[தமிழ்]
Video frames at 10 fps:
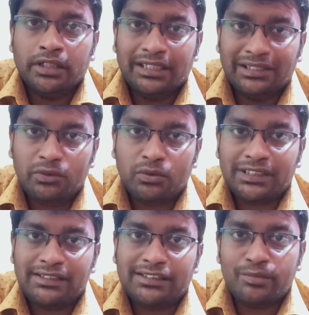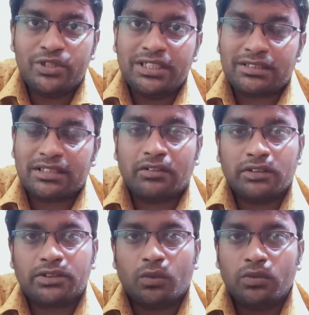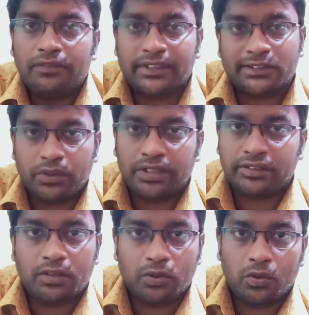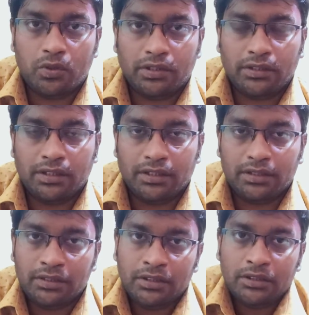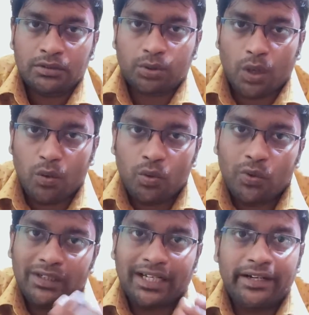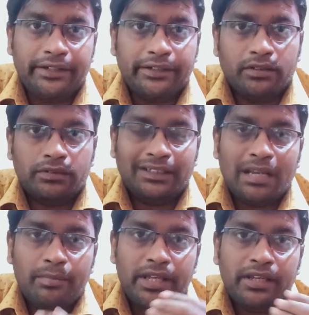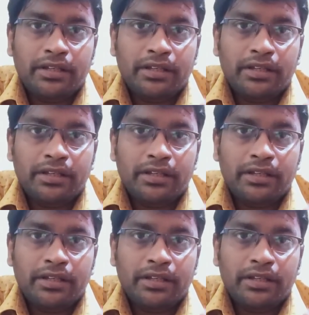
இது இருந்தும் சின்ன சின்ன மியூசிக்ஸ்லாம் வந்து சவுண்ட் எஃபெக்ட் சுரேஷ் தான் அவர் கொடுத்துருந்தாரு ஸோ அவங்களோட க்ரெடிட் தான் இதெல்லாமே